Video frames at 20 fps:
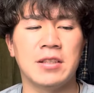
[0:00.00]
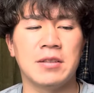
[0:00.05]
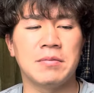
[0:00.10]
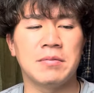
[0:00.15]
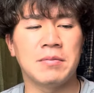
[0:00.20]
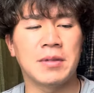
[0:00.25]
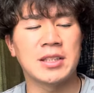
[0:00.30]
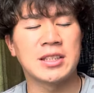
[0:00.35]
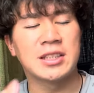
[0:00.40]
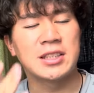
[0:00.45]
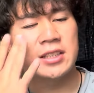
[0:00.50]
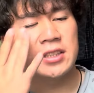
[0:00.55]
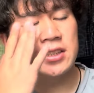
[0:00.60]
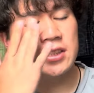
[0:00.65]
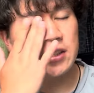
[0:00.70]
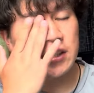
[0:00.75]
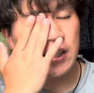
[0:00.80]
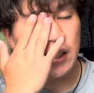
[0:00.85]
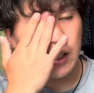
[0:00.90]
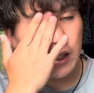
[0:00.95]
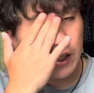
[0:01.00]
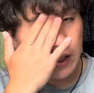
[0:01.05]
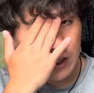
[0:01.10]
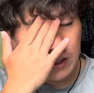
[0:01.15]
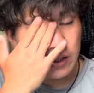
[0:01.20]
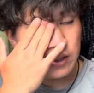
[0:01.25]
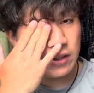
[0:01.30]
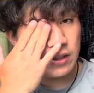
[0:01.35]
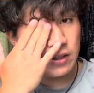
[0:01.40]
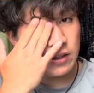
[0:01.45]
まあ、人
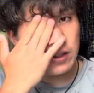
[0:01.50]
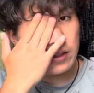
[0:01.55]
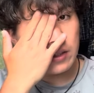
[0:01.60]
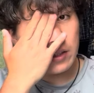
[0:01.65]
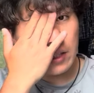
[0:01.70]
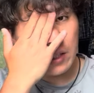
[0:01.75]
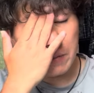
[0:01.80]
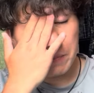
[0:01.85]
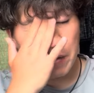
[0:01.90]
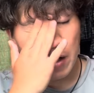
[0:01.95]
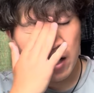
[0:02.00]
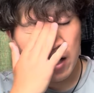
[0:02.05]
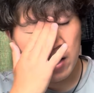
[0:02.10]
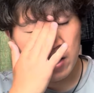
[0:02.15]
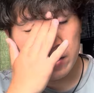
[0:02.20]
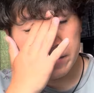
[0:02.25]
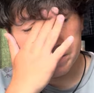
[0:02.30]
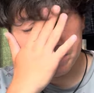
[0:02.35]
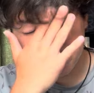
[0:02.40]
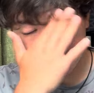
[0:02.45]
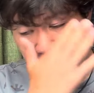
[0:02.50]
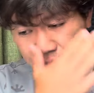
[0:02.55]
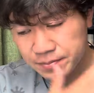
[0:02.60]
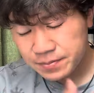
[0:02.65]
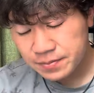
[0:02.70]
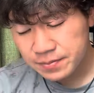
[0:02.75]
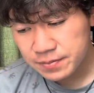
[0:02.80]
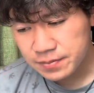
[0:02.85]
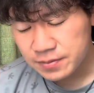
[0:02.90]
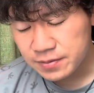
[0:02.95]
生で、ま
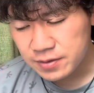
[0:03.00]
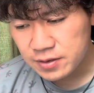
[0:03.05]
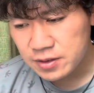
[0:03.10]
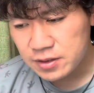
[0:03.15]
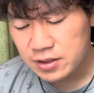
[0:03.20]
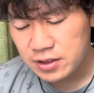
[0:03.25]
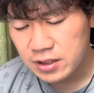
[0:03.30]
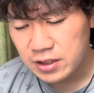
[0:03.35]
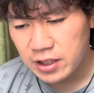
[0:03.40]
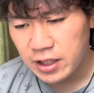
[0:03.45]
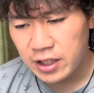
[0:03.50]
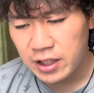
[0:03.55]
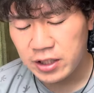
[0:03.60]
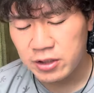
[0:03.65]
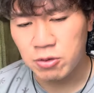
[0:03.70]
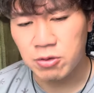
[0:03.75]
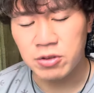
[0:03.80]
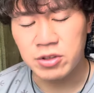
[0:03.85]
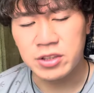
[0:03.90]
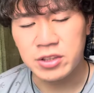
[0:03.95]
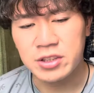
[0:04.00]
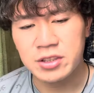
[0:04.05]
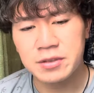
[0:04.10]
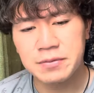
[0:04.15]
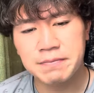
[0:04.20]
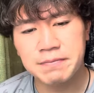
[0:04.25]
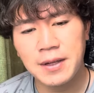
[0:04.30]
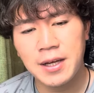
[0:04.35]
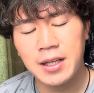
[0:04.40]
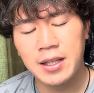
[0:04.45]
あ、残り
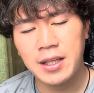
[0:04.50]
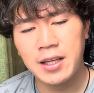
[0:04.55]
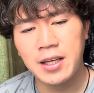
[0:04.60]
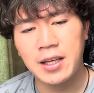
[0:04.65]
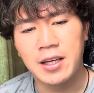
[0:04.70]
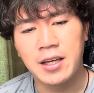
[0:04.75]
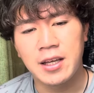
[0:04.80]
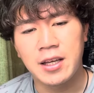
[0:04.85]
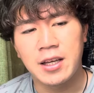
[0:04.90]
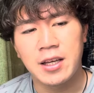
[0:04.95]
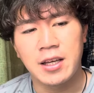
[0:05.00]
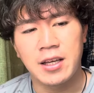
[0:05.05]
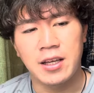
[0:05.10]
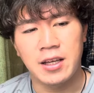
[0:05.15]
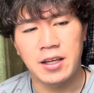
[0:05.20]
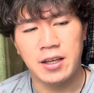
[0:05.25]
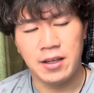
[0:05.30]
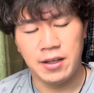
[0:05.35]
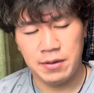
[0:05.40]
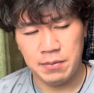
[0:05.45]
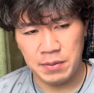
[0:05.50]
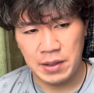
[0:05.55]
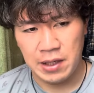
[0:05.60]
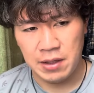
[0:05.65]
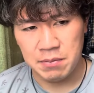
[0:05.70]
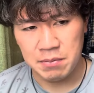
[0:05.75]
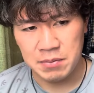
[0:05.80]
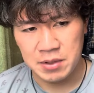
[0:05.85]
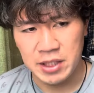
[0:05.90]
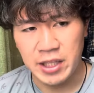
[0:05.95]
20%で、英
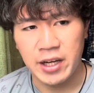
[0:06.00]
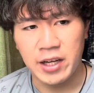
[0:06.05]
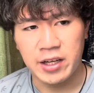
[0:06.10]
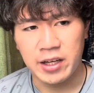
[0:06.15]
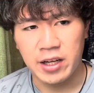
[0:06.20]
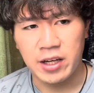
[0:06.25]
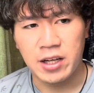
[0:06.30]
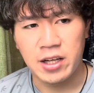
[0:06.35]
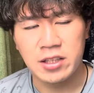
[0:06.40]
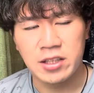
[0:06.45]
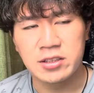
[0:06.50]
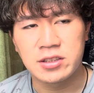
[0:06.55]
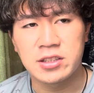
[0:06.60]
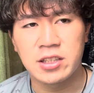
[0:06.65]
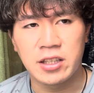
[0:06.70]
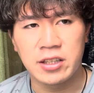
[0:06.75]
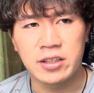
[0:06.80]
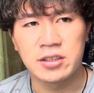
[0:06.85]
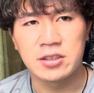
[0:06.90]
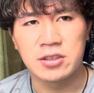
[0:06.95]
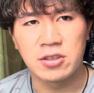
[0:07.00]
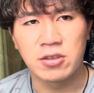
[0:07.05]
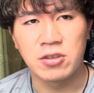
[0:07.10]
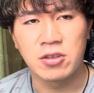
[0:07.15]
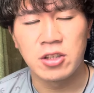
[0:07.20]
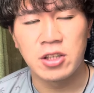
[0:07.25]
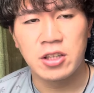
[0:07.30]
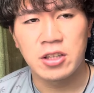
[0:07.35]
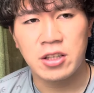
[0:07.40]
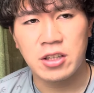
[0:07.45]
明みたいなね、感じなんですよ。
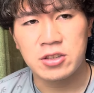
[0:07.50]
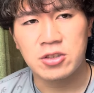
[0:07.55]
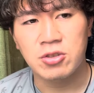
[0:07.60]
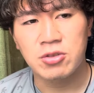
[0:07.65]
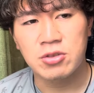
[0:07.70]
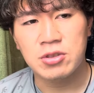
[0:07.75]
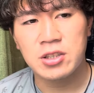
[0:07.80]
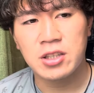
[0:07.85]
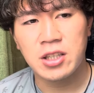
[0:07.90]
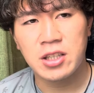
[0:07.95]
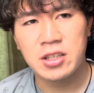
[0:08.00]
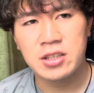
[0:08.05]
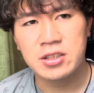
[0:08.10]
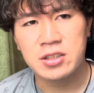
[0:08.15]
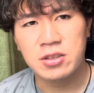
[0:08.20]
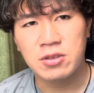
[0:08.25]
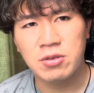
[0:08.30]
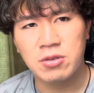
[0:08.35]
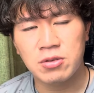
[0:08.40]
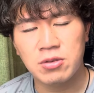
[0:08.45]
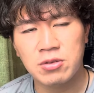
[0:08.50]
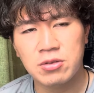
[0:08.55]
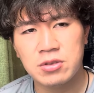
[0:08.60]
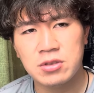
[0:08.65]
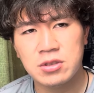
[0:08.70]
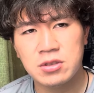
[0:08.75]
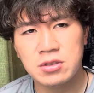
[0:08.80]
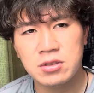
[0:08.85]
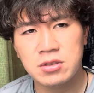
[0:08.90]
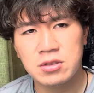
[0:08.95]
だから正直な話、今
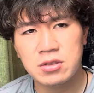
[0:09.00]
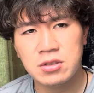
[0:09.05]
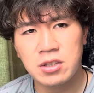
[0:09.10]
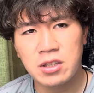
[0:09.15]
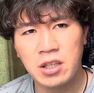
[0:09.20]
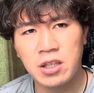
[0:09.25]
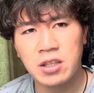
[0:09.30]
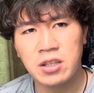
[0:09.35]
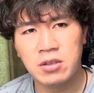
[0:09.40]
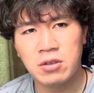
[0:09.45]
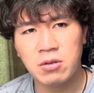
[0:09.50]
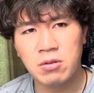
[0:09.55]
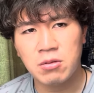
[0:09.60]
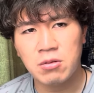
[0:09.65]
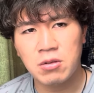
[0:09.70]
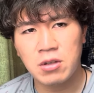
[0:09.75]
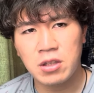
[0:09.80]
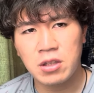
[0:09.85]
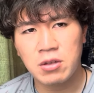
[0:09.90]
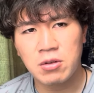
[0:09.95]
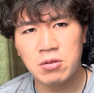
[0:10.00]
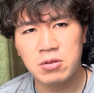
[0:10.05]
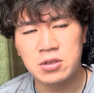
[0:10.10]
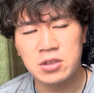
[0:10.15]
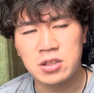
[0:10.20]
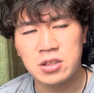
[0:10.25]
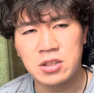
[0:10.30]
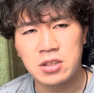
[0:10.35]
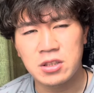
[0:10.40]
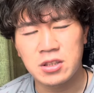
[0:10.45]
年ね、どこがね、甲子
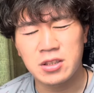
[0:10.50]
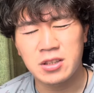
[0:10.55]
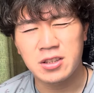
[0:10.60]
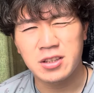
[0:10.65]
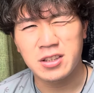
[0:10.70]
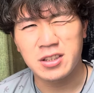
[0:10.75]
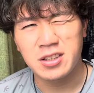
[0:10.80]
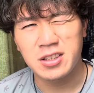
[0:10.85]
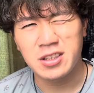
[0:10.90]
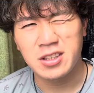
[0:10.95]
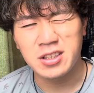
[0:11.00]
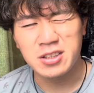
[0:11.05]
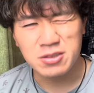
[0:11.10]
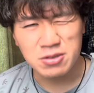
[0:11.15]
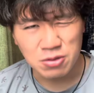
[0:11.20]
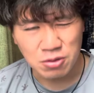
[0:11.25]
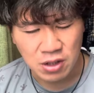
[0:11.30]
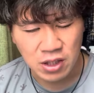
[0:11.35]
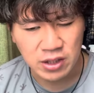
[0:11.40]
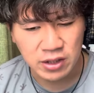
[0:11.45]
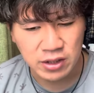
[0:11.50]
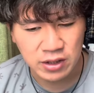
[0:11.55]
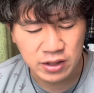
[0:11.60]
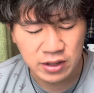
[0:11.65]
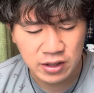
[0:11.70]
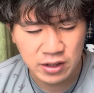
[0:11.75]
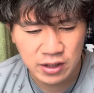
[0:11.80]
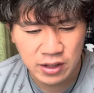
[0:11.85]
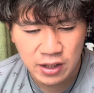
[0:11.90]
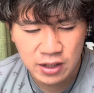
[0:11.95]
園行くのかっ
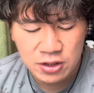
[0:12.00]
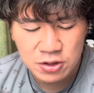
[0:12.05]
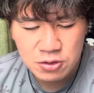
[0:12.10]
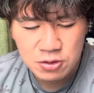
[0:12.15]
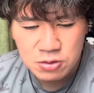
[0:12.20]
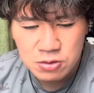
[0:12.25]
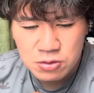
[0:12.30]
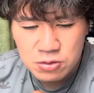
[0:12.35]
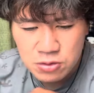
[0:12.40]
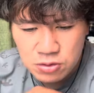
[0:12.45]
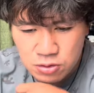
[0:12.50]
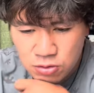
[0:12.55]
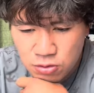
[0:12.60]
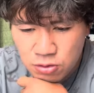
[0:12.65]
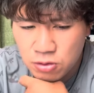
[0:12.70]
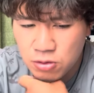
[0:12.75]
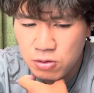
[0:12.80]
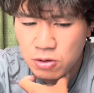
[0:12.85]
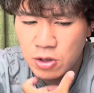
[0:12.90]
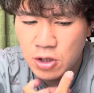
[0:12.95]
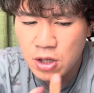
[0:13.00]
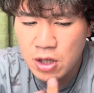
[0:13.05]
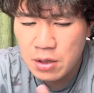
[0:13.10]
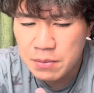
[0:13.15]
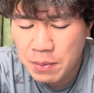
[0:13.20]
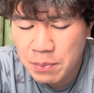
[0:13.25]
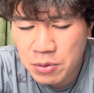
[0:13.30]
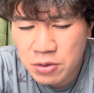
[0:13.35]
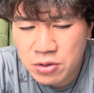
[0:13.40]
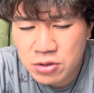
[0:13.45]
ていうと、
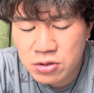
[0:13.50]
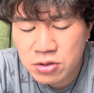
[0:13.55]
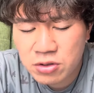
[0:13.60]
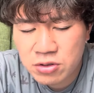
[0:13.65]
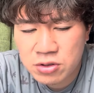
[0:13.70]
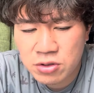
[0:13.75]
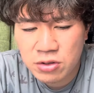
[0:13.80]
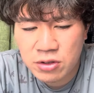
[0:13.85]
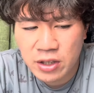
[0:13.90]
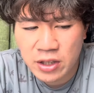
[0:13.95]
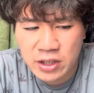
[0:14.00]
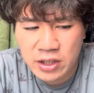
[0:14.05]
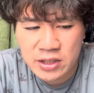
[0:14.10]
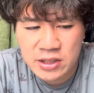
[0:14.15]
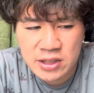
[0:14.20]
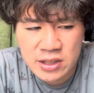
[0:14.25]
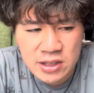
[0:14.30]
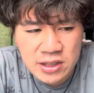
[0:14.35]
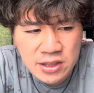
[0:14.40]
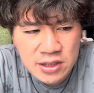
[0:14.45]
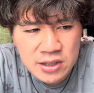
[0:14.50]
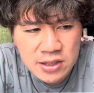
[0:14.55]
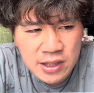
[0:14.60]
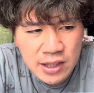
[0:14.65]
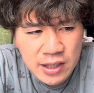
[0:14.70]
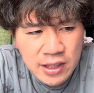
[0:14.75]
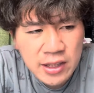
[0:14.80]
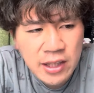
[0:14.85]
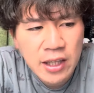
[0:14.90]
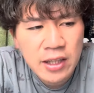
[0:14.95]
まあ、僕の予想ではね、人
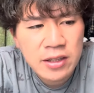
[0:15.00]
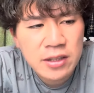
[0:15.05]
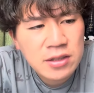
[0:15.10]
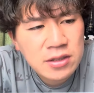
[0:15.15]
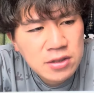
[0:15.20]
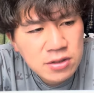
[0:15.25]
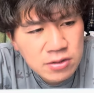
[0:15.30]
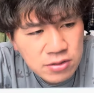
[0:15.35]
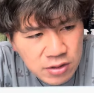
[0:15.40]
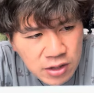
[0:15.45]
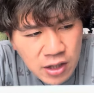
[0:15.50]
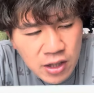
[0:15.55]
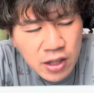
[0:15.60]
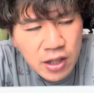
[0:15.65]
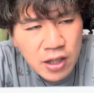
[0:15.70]
生なんですよね。